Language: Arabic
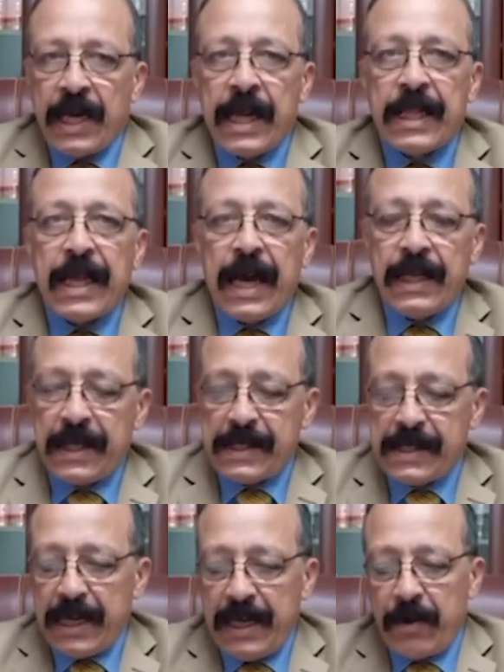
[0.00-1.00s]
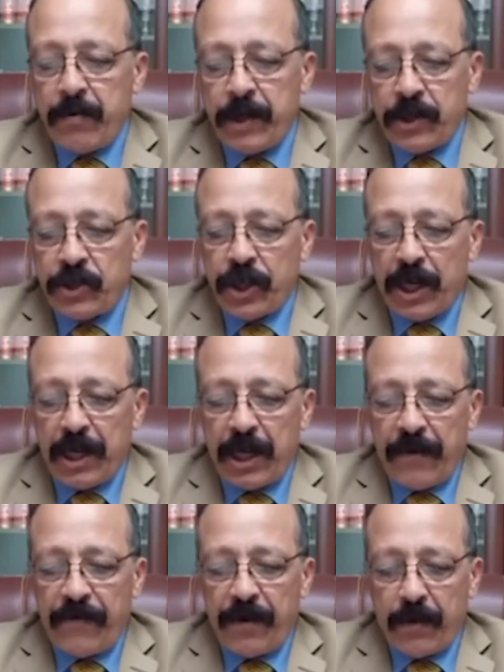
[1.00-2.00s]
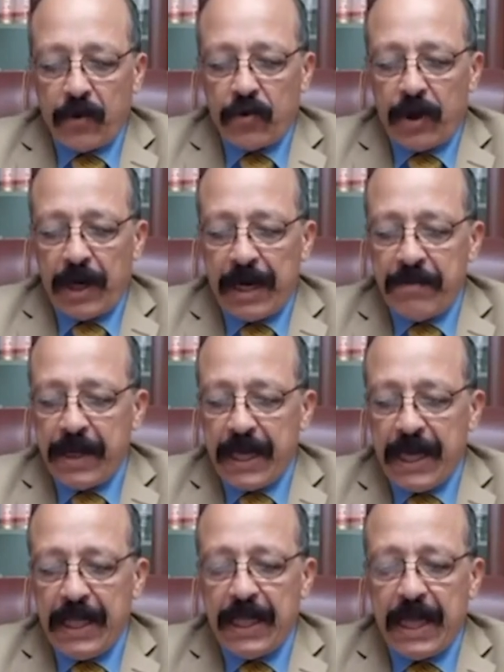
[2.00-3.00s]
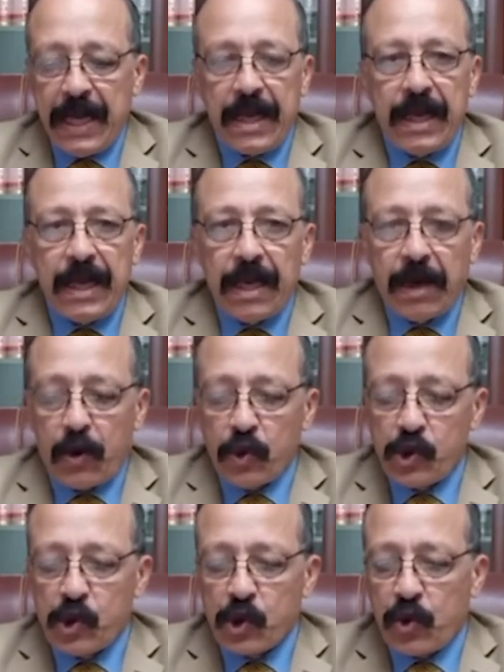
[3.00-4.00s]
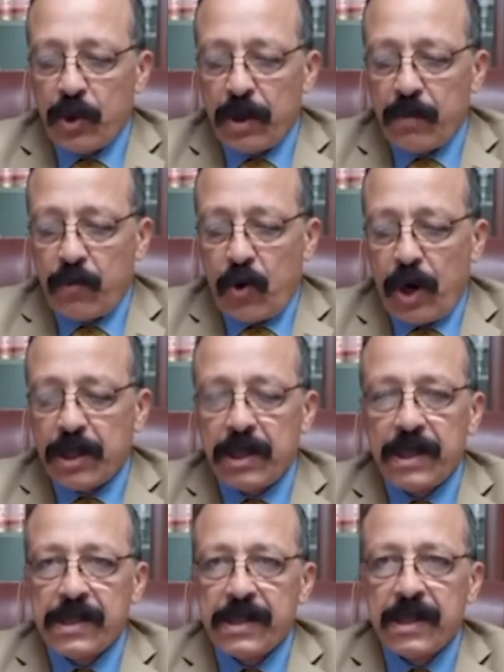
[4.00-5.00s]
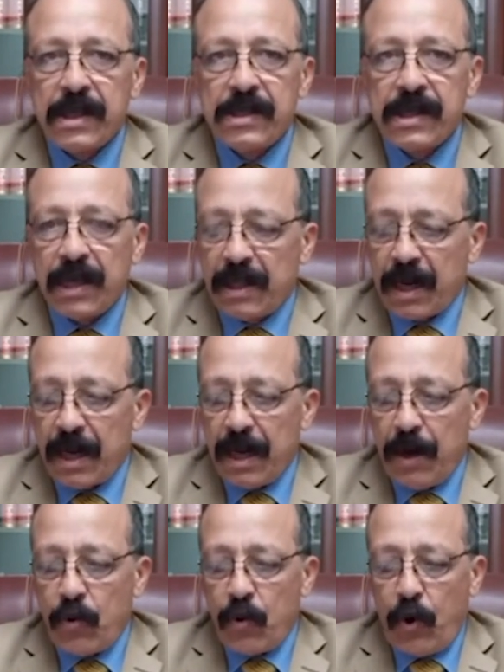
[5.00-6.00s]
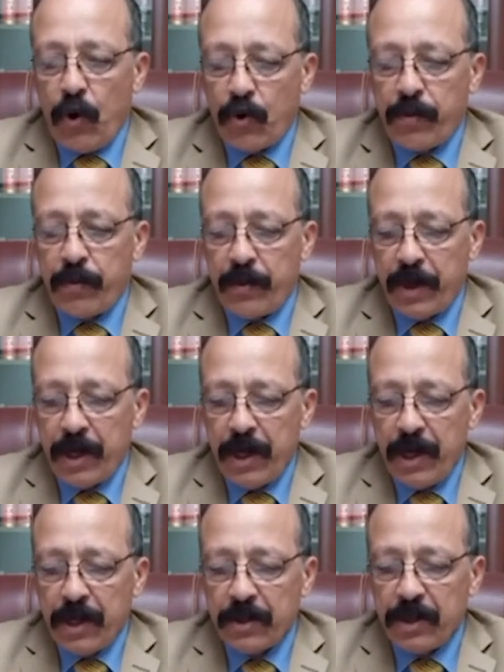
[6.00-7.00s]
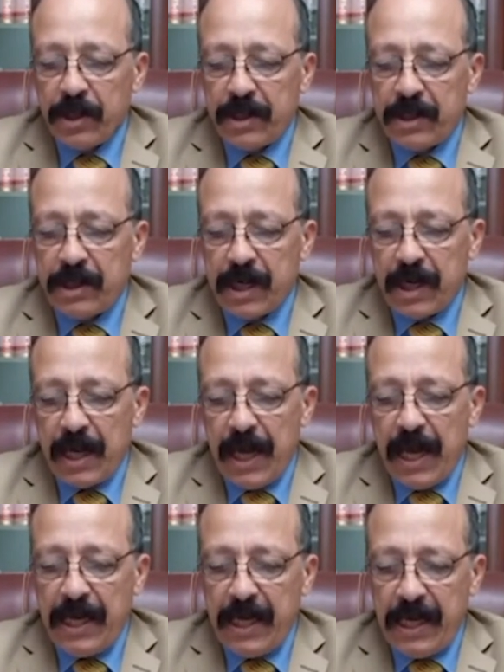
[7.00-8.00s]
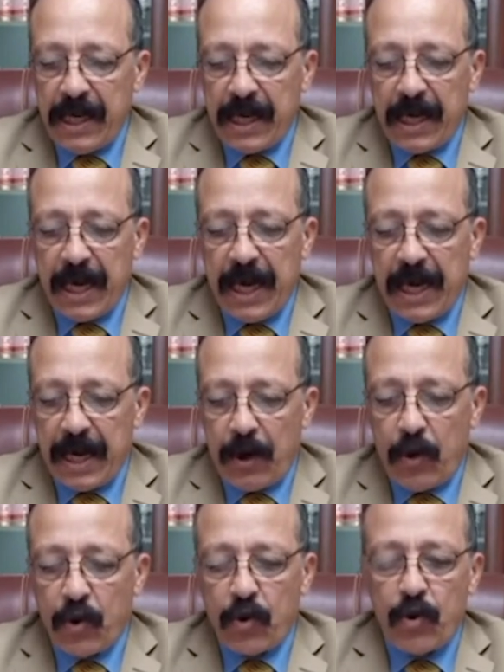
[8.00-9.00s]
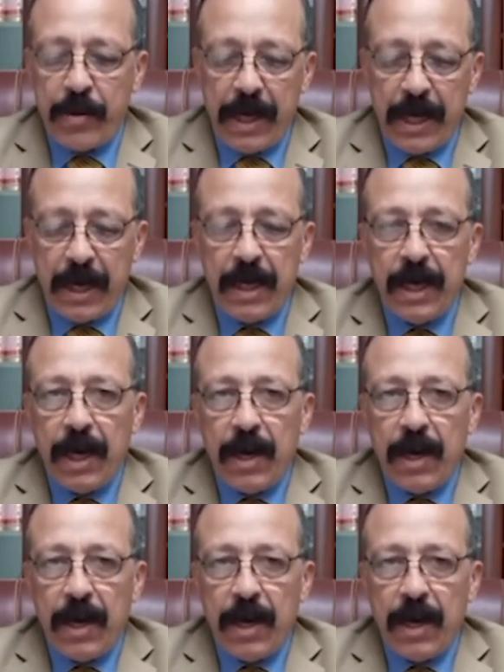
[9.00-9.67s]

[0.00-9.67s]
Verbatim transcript: نتحدث اليوم إن شاء الله في موضوع هام جدا يخص كل مواطن صدر له حكم ضد أي جهة حكومية